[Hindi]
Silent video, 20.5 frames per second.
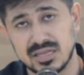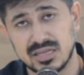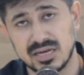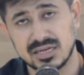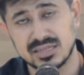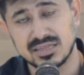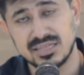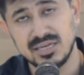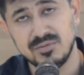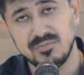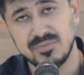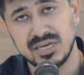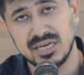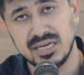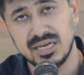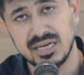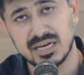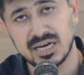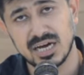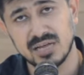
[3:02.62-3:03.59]
धरती
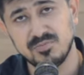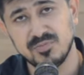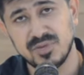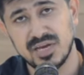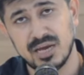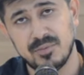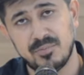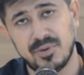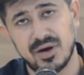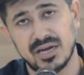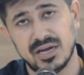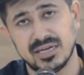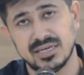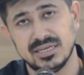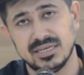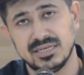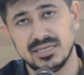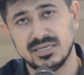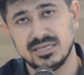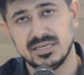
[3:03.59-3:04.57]
में खत्म है
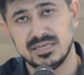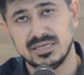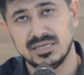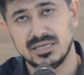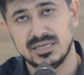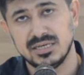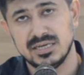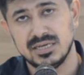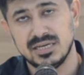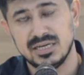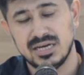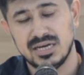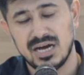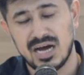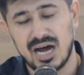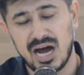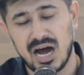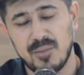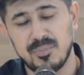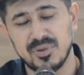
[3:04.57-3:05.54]
पानी
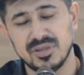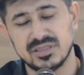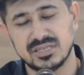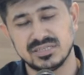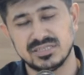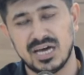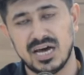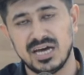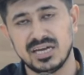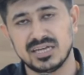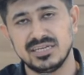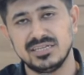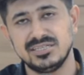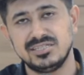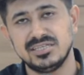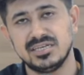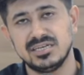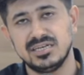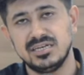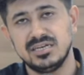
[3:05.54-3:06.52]
आप इंतजार
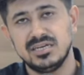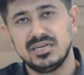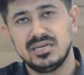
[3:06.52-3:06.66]
कीजिए